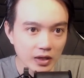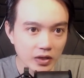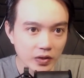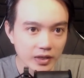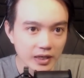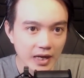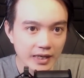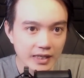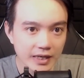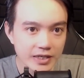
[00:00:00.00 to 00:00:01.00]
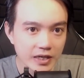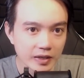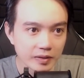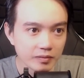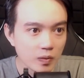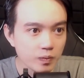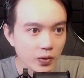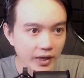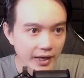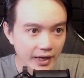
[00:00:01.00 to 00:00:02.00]
có những lá chanh rừng bốc mùi
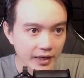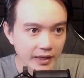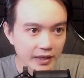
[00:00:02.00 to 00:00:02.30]
hăng hăng.